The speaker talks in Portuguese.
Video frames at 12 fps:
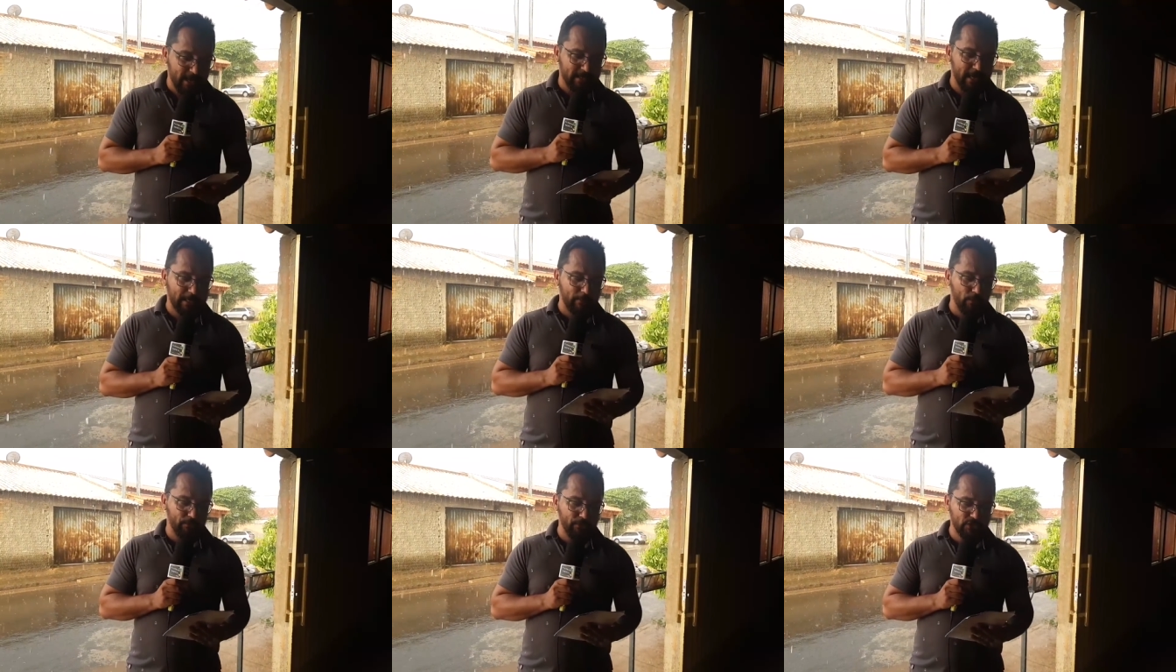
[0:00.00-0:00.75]
que
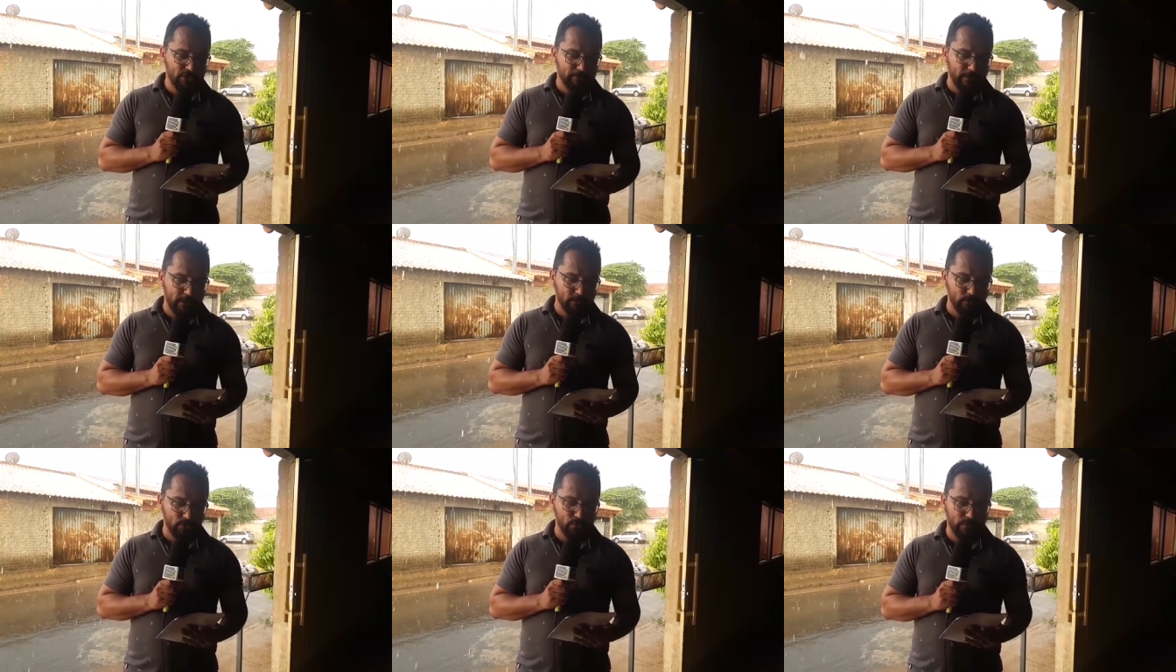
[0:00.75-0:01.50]
acabou
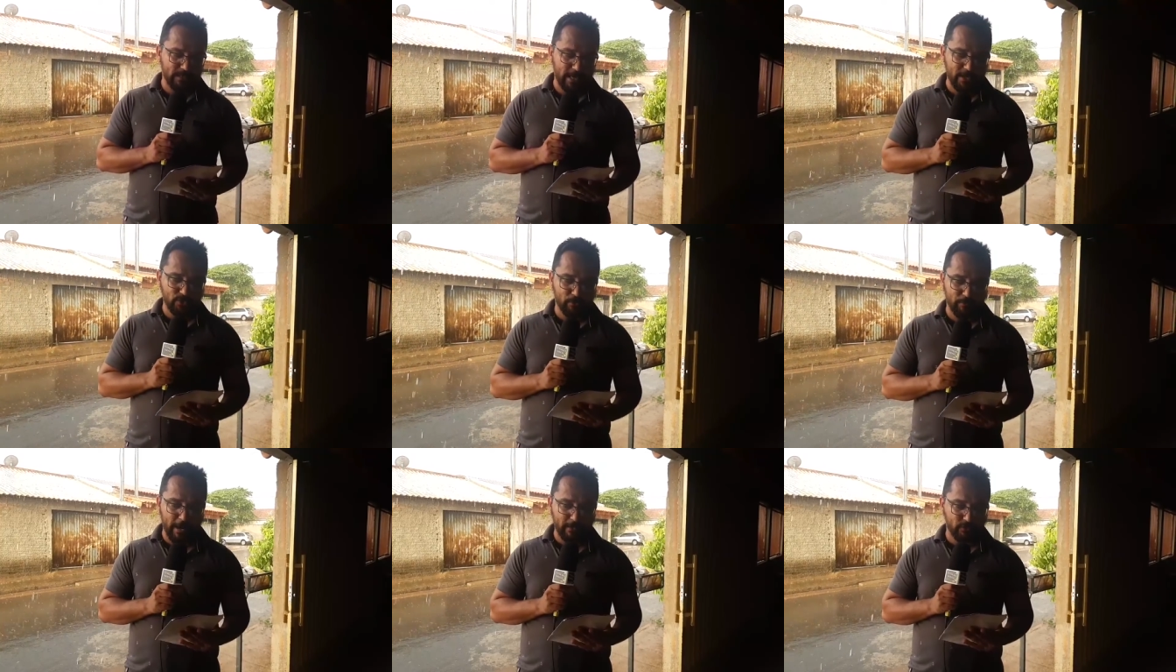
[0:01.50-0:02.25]
vitimando José
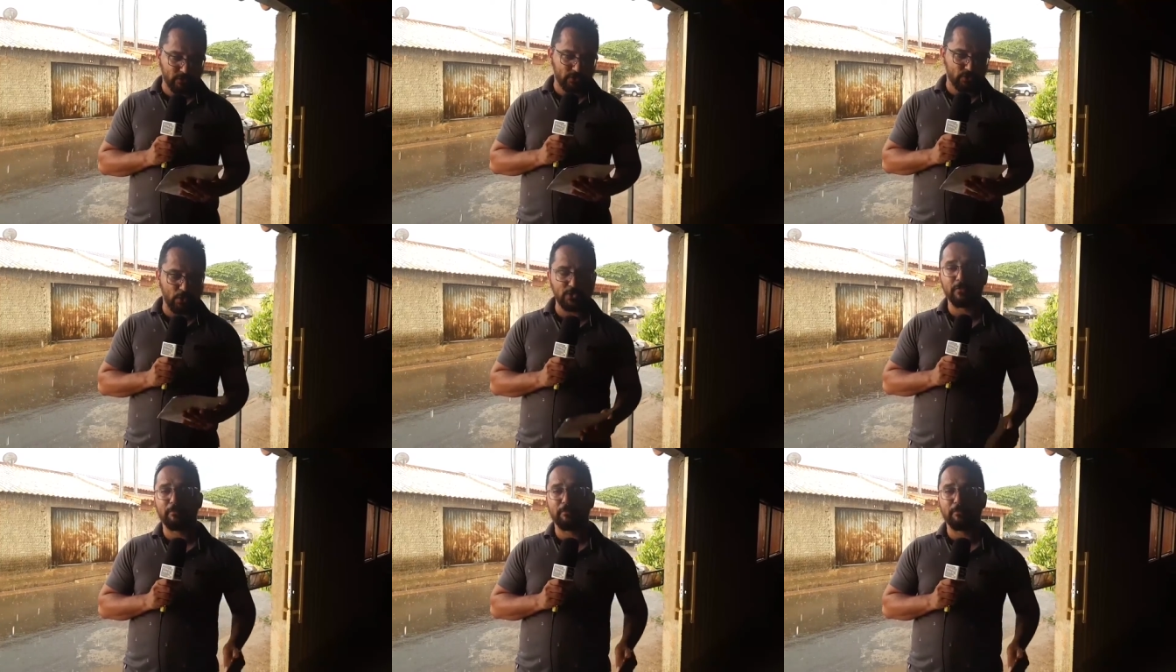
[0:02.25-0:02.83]
Gilberto de Souza,